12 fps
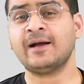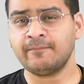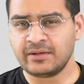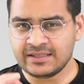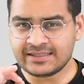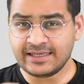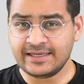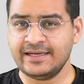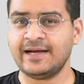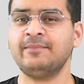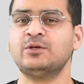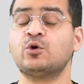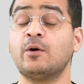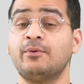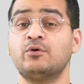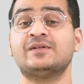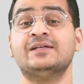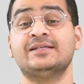कंपनीज इंडिया में जो
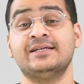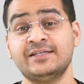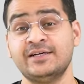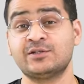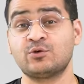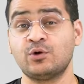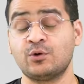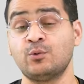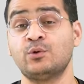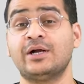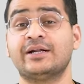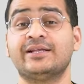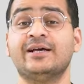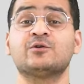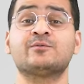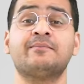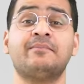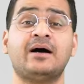कंप्यूटर साइंस इंजीनियर्स को रिक्रूट करती है
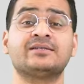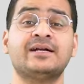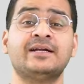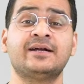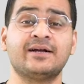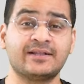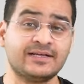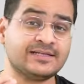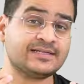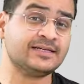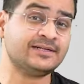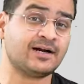उसमें मास हायरिंग करती है जैसे कि